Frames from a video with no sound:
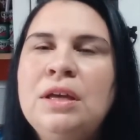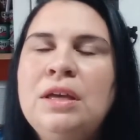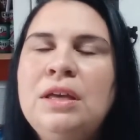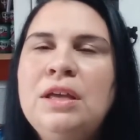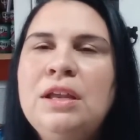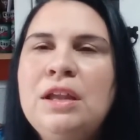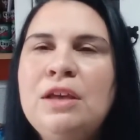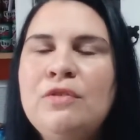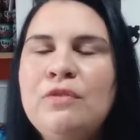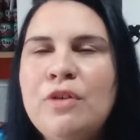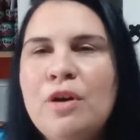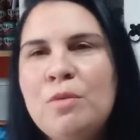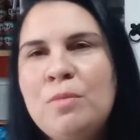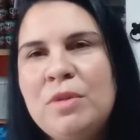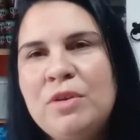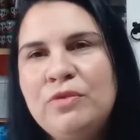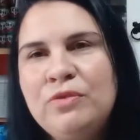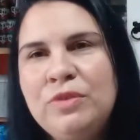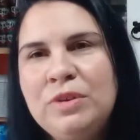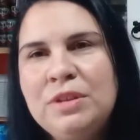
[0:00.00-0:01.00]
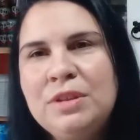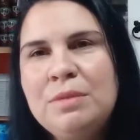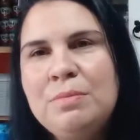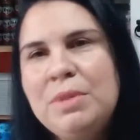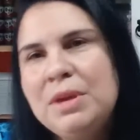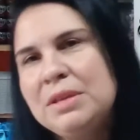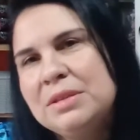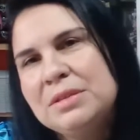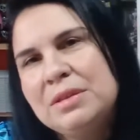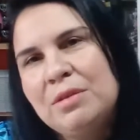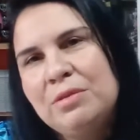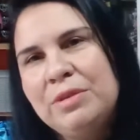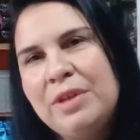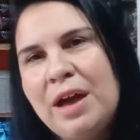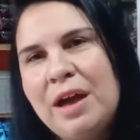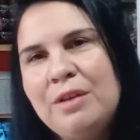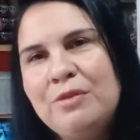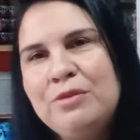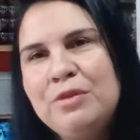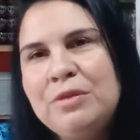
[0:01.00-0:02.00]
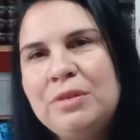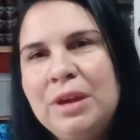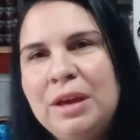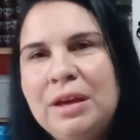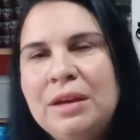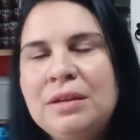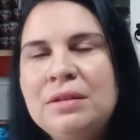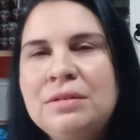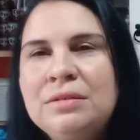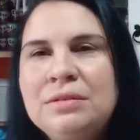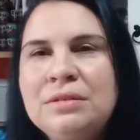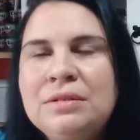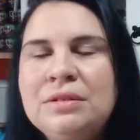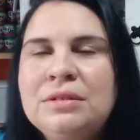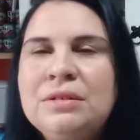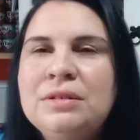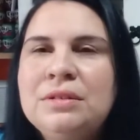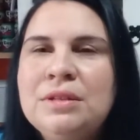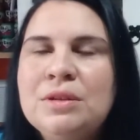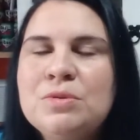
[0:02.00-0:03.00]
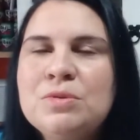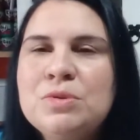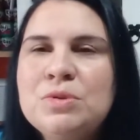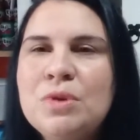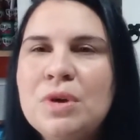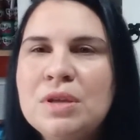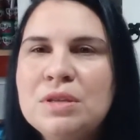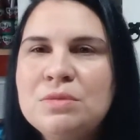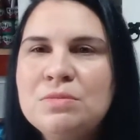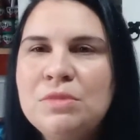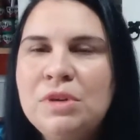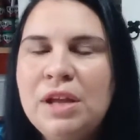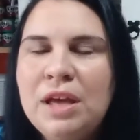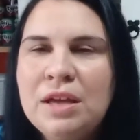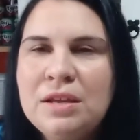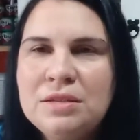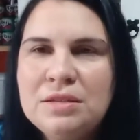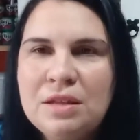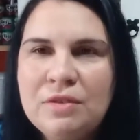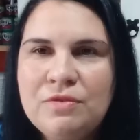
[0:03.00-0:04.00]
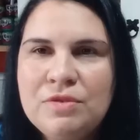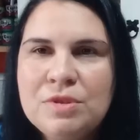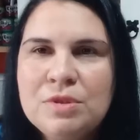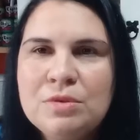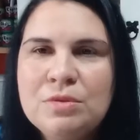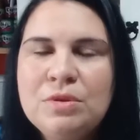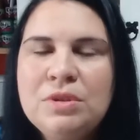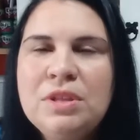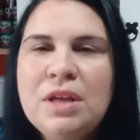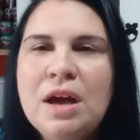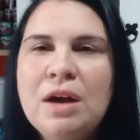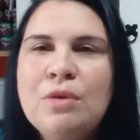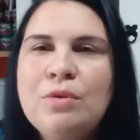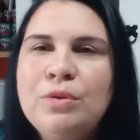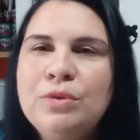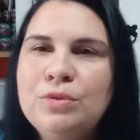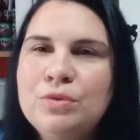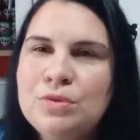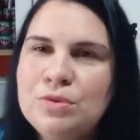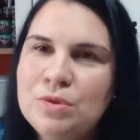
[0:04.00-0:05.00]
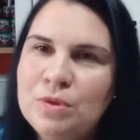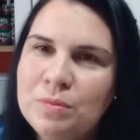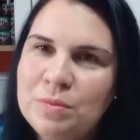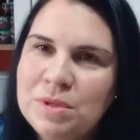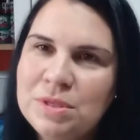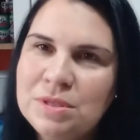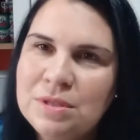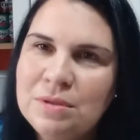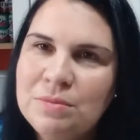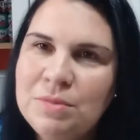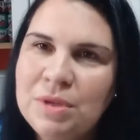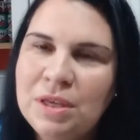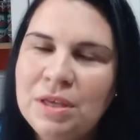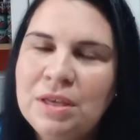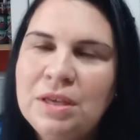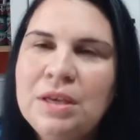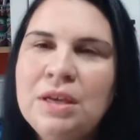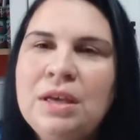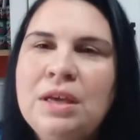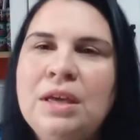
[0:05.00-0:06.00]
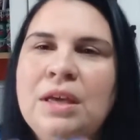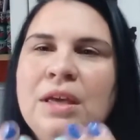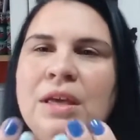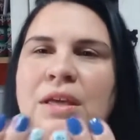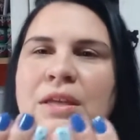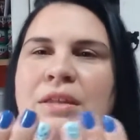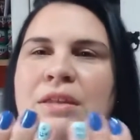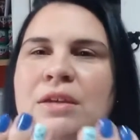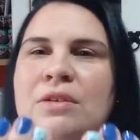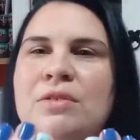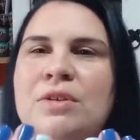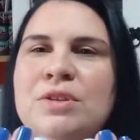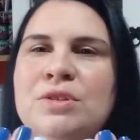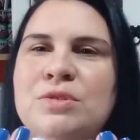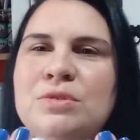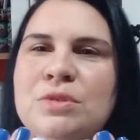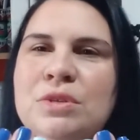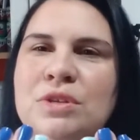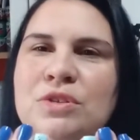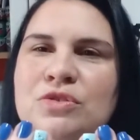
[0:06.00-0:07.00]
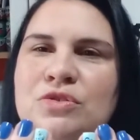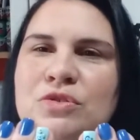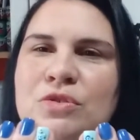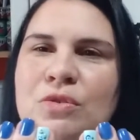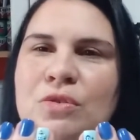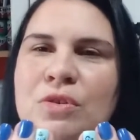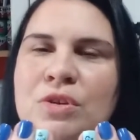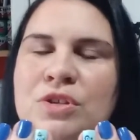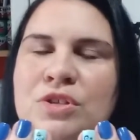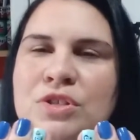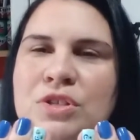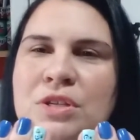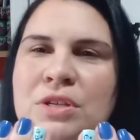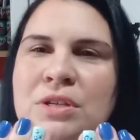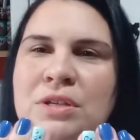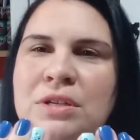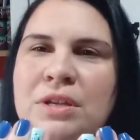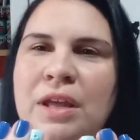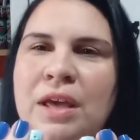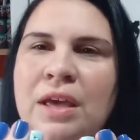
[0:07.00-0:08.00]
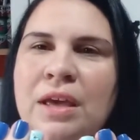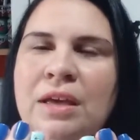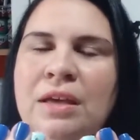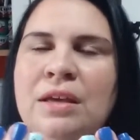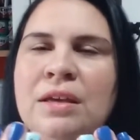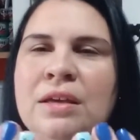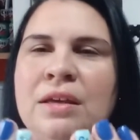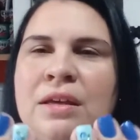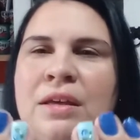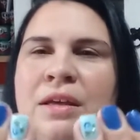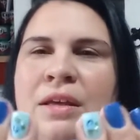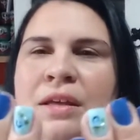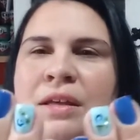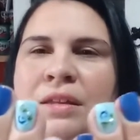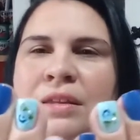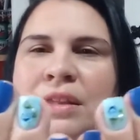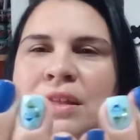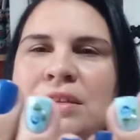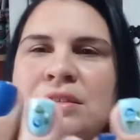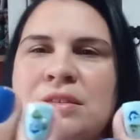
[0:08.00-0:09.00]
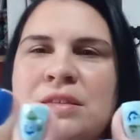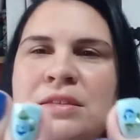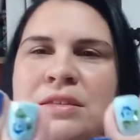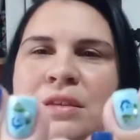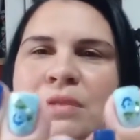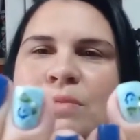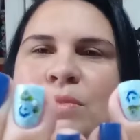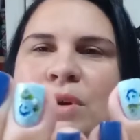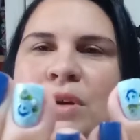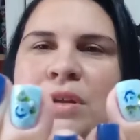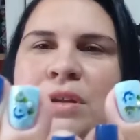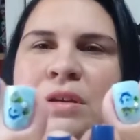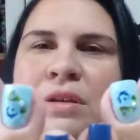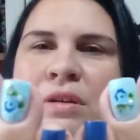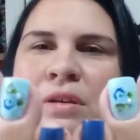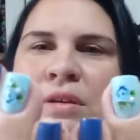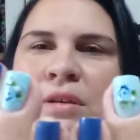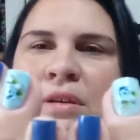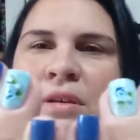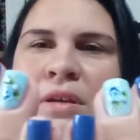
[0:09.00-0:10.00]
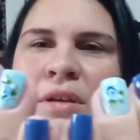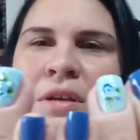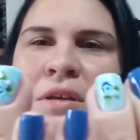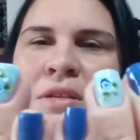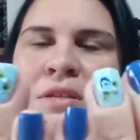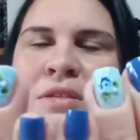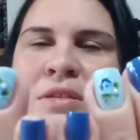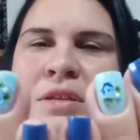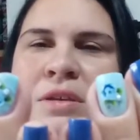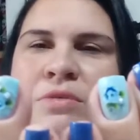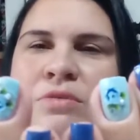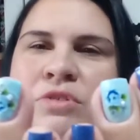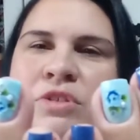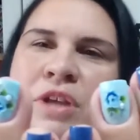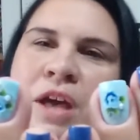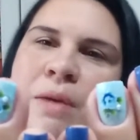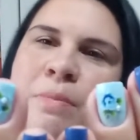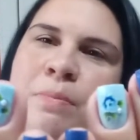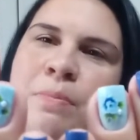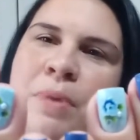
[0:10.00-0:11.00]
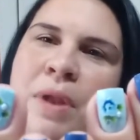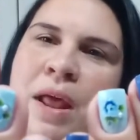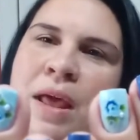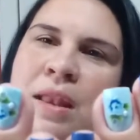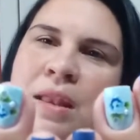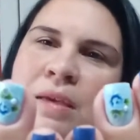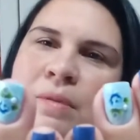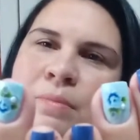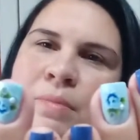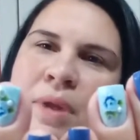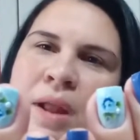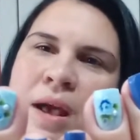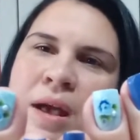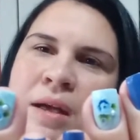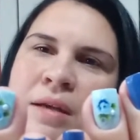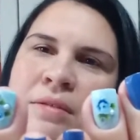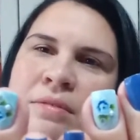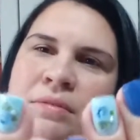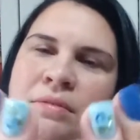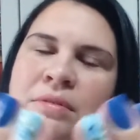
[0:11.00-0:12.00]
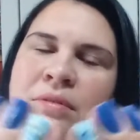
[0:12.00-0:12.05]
e levar uma vida bem saudável, né? Não só as mulheres devem se cuidar, quanto os homens também. Então as unhas de hoje, né, dessa semana, são já para lembrar